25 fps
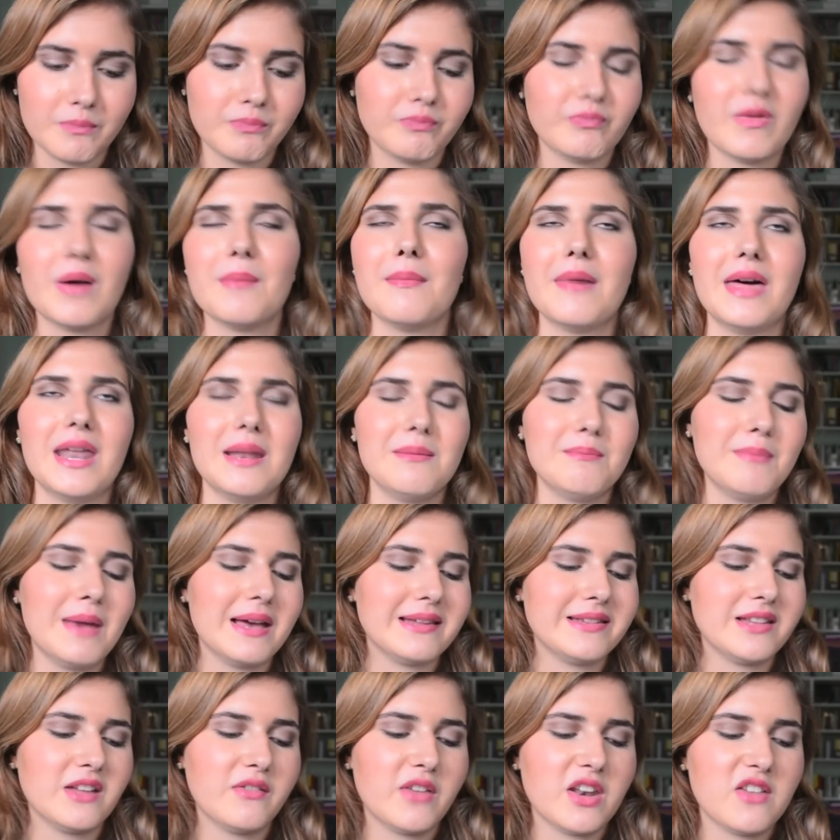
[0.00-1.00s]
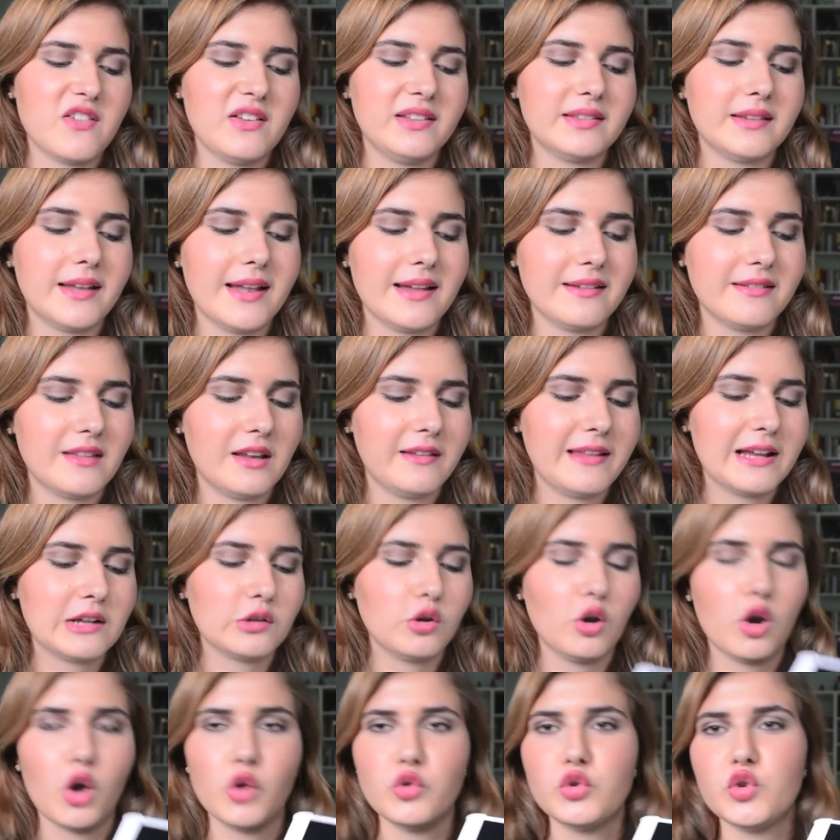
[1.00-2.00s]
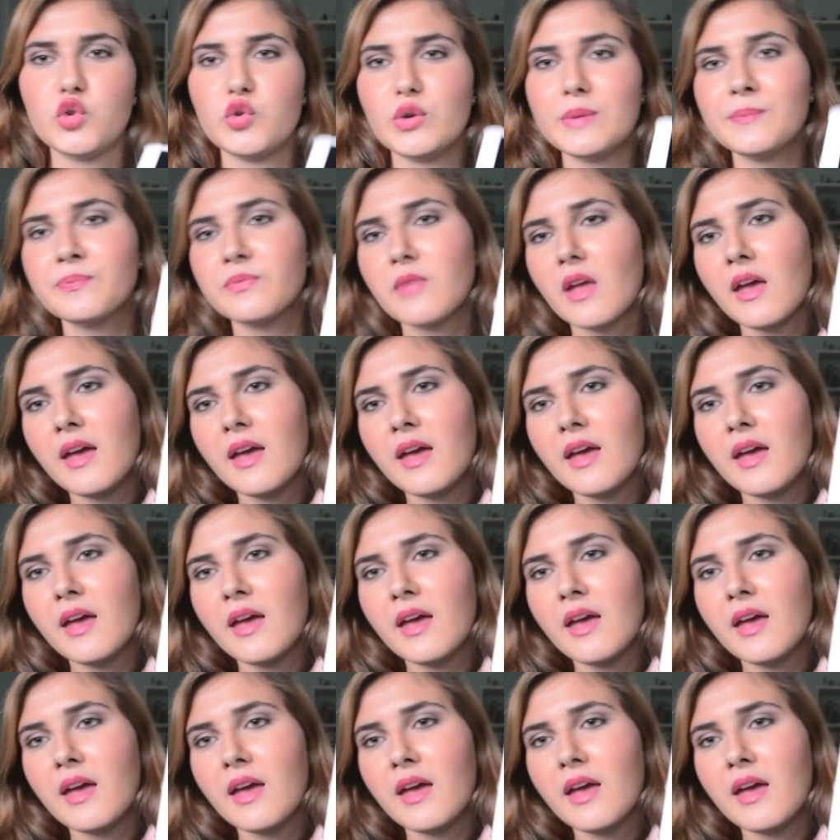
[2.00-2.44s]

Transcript: va bene, basta fare finta di essere tecnologici.